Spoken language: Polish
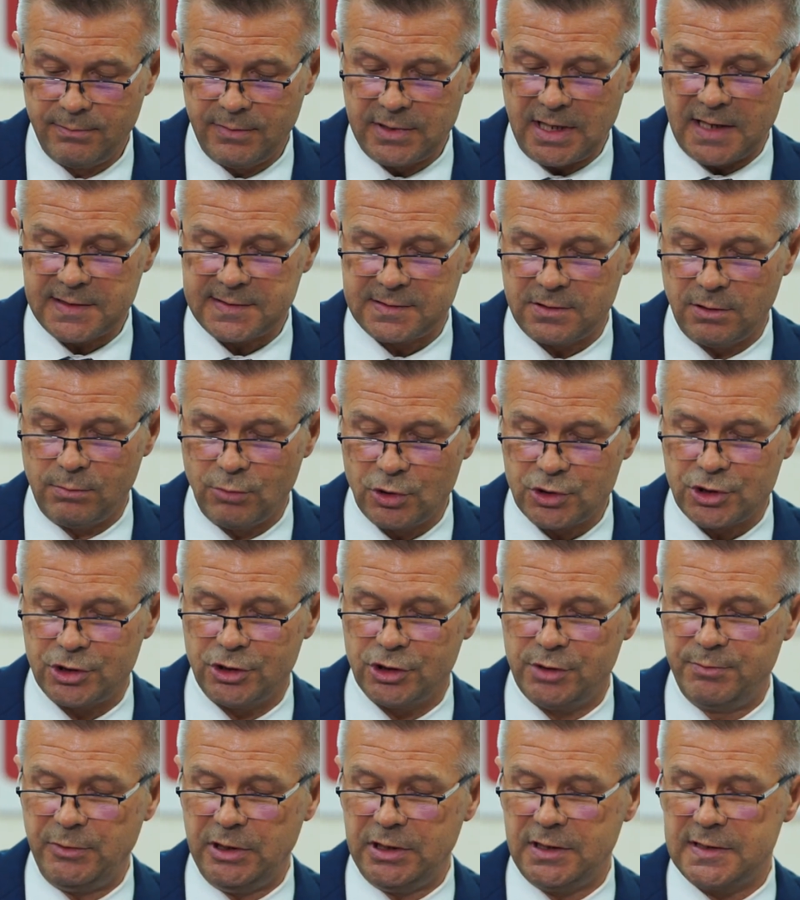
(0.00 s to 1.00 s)
miasto
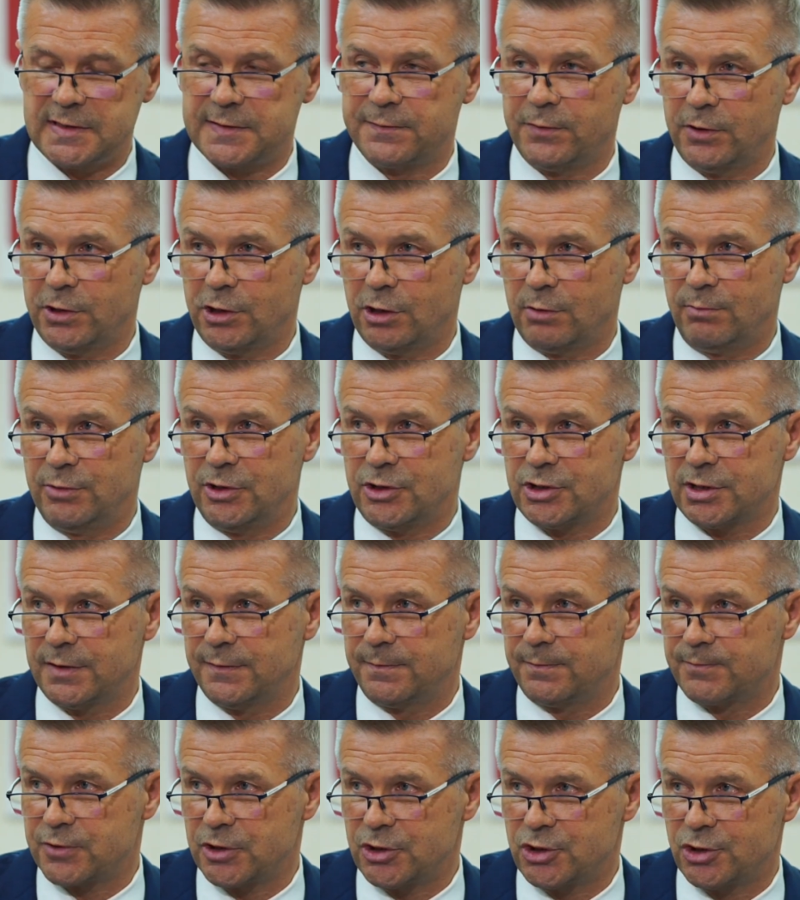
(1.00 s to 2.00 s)
może odmienić swoje
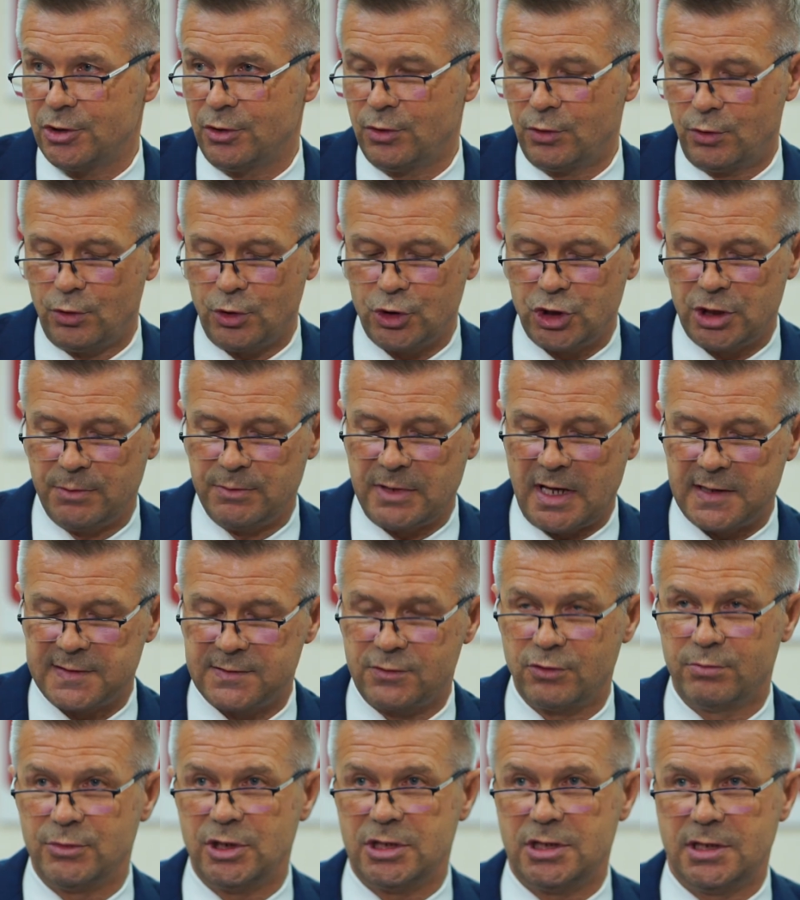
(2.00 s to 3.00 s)
oblicze w przeciągu
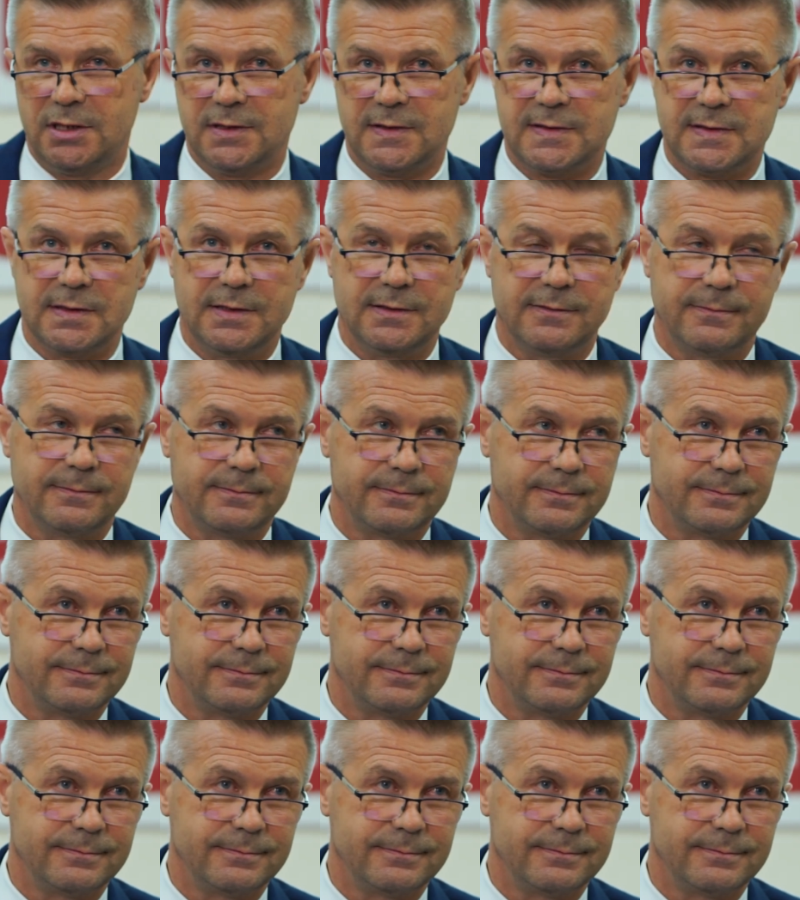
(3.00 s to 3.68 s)
18 miesięcy?